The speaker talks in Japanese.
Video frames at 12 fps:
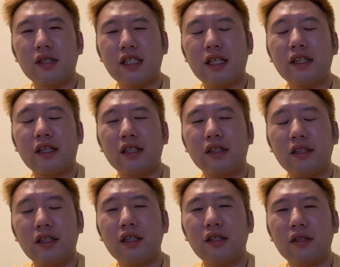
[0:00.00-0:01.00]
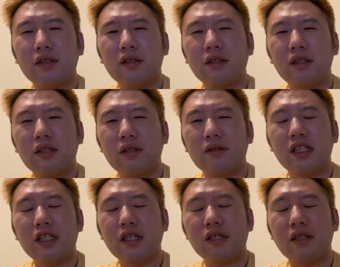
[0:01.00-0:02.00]
伝えたかったっていう
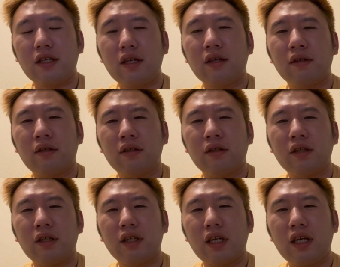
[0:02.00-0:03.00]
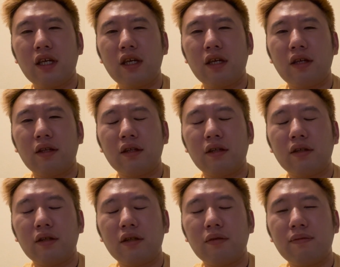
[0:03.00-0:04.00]
感じですね。えー、
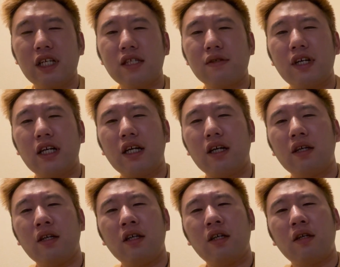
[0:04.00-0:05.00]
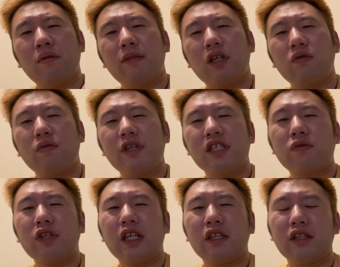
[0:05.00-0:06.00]
まずは、まあ、この
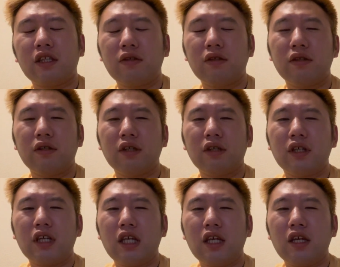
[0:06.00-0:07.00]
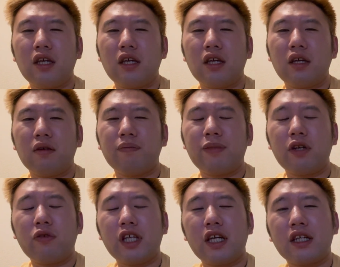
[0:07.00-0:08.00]
ミソリアンっていう、えー、
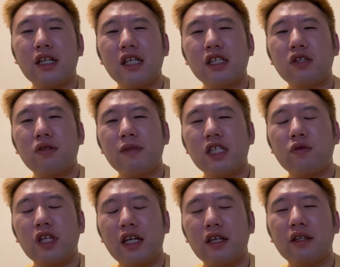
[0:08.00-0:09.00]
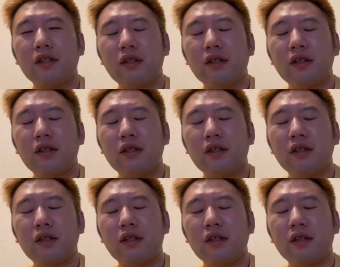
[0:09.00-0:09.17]
ペロリアン監修ミソリアン、